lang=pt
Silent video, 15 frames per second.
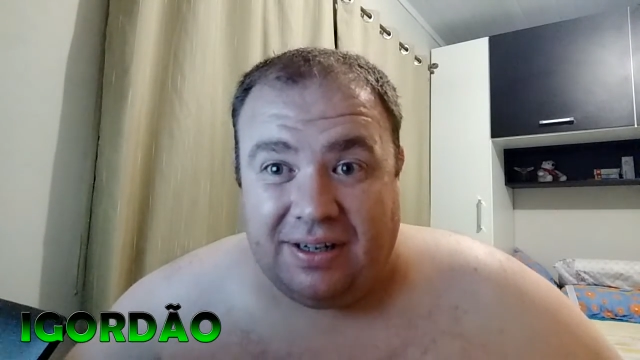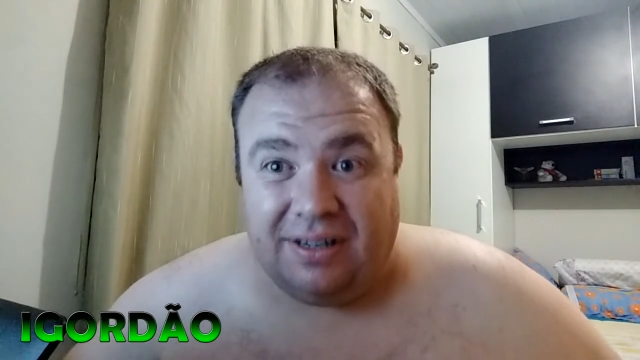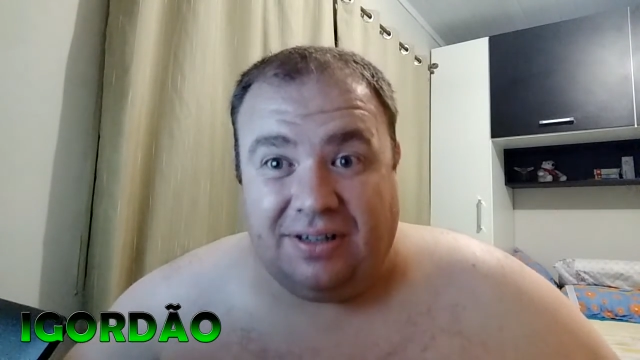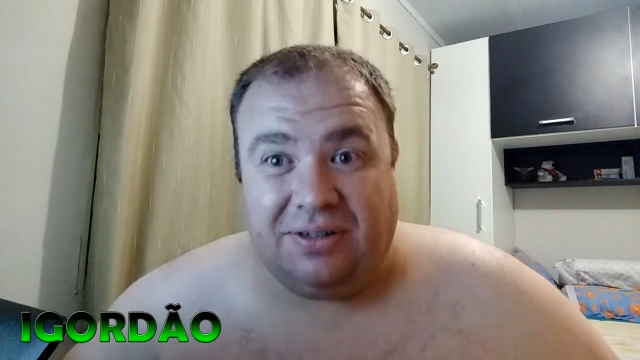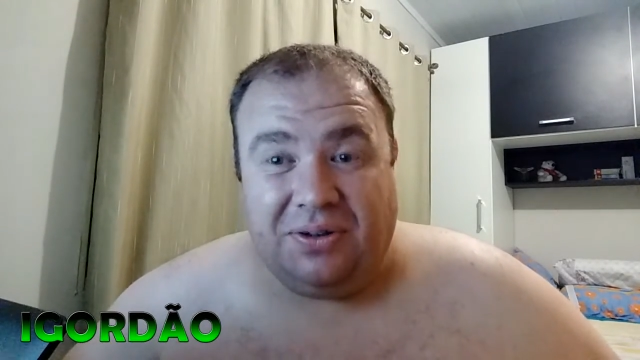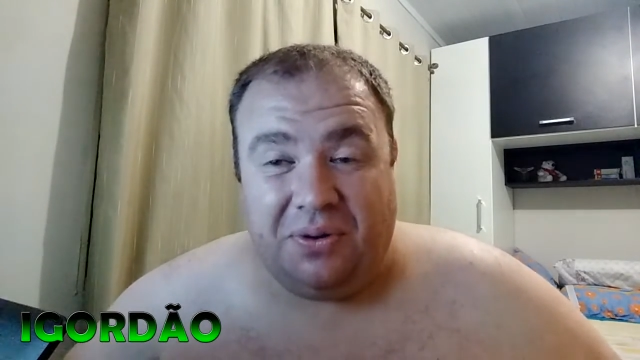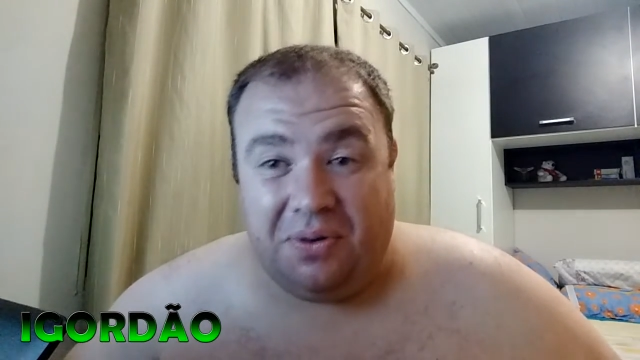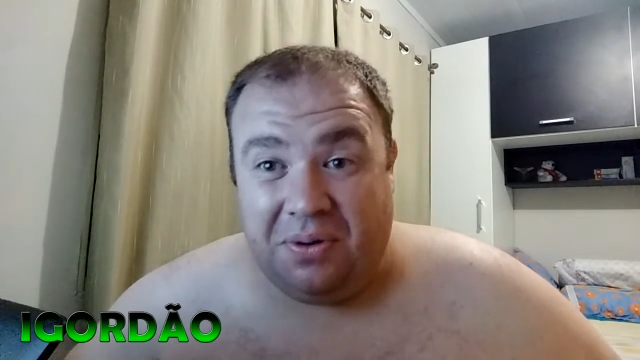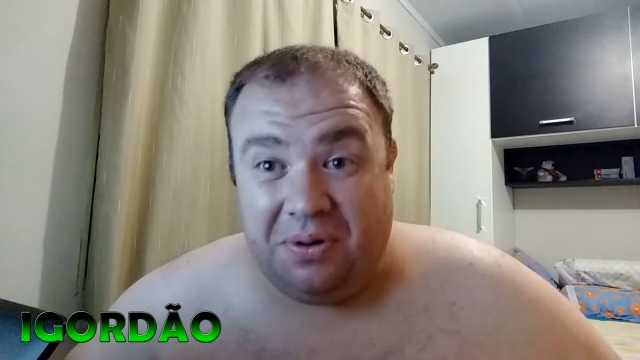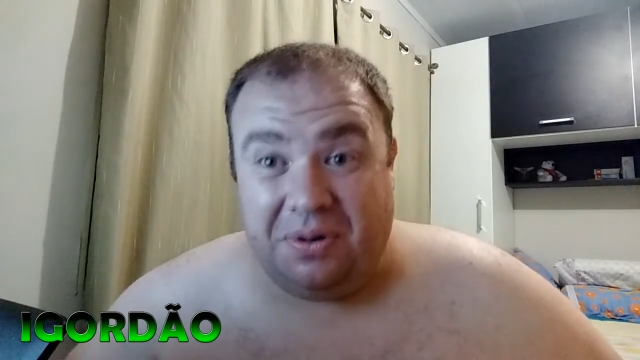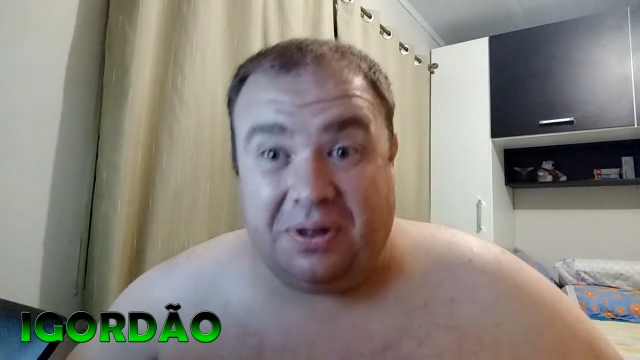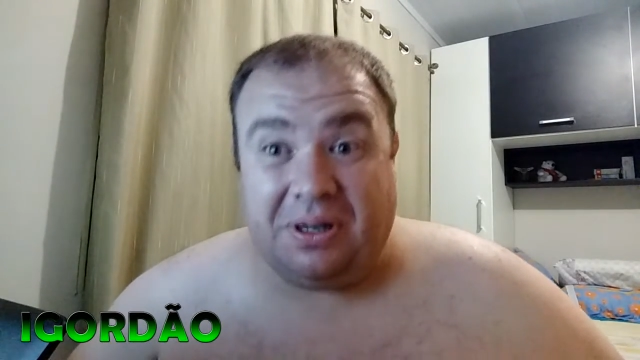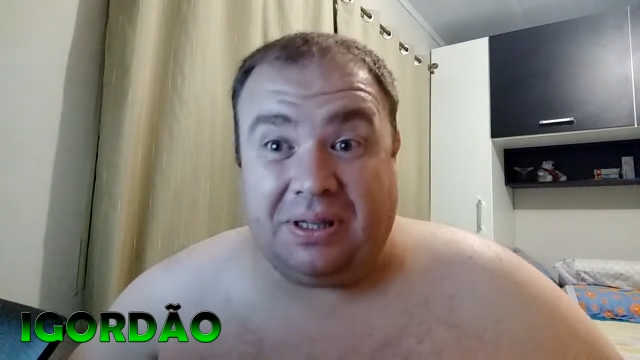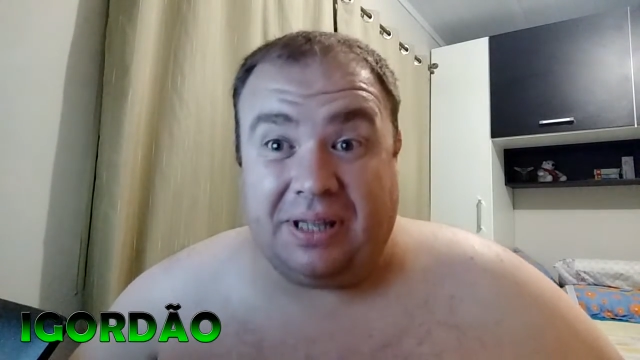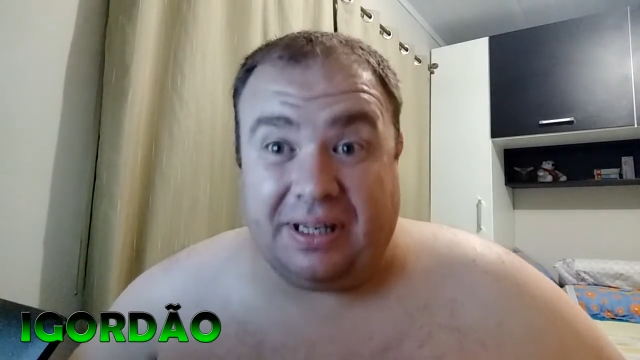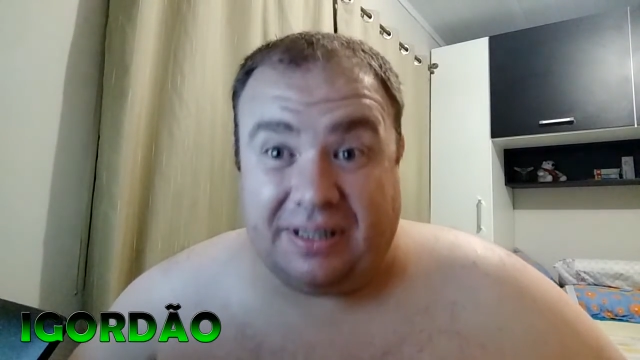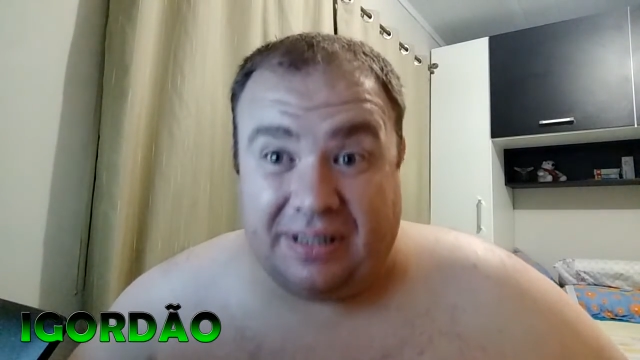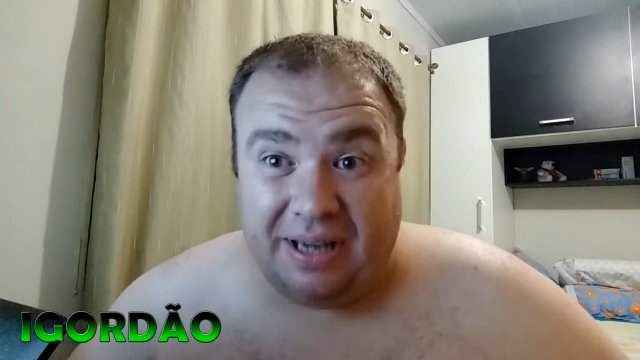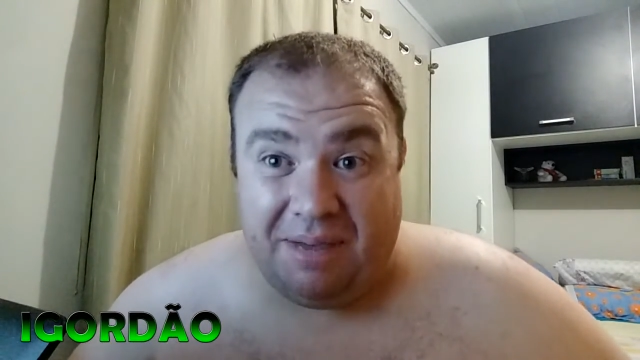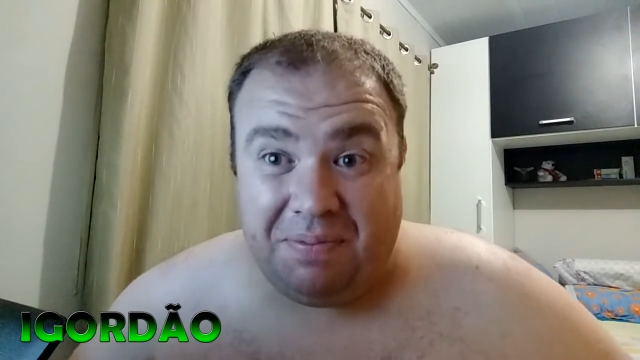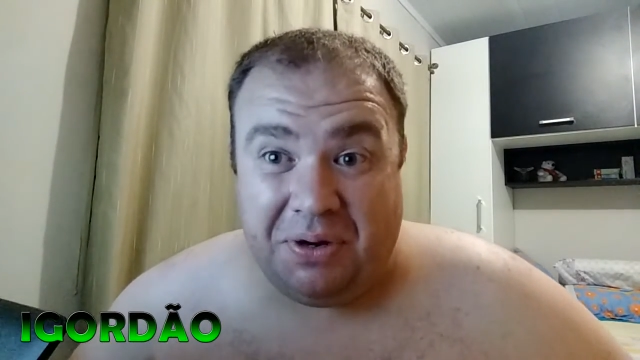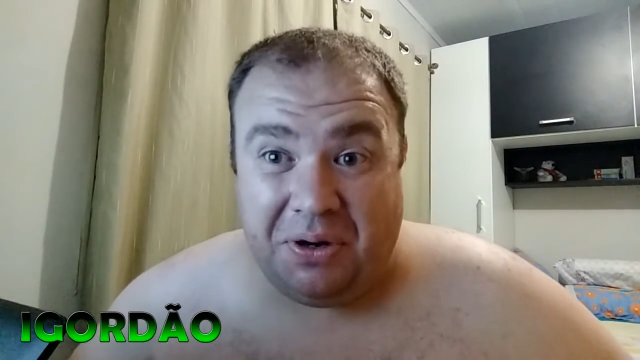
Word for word: Esse gordo que tá sempre